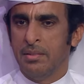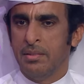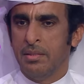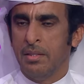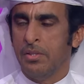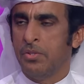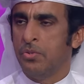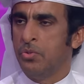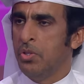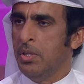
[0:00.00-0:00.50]

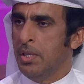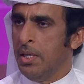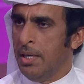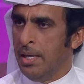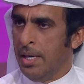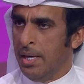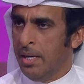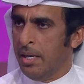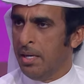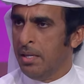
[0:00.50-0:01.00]
تشجيع
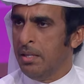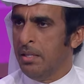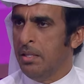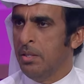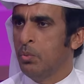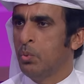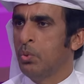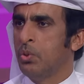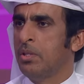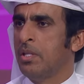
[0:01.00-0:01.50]

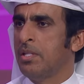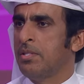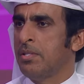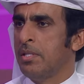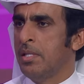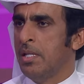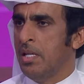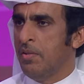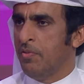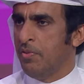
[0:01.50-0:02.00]
الآخرين
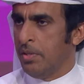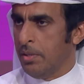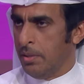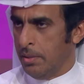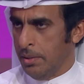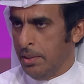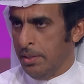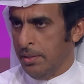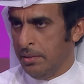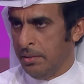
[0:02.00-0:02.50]
والتسهيل في
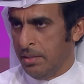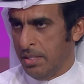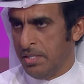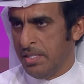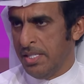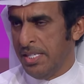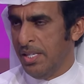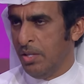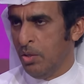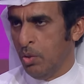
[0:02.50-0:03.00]
يعني
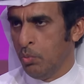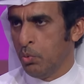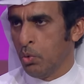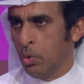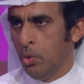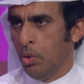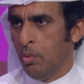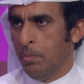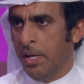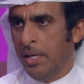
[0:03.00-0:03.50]
تسهيل الأمور
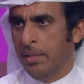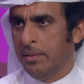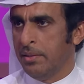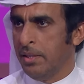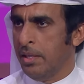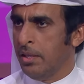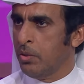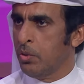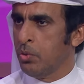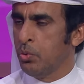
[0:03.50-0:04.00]
لهم
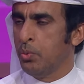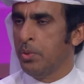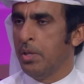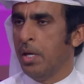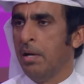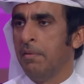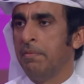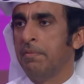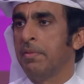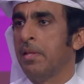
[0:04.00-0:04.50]
حتى يخرجون
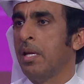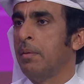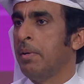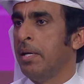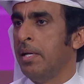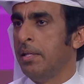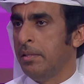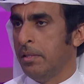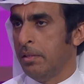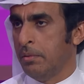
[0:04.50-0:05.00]
أفضل ما
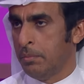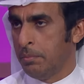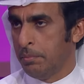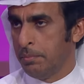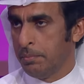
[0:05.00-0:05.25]
لديهم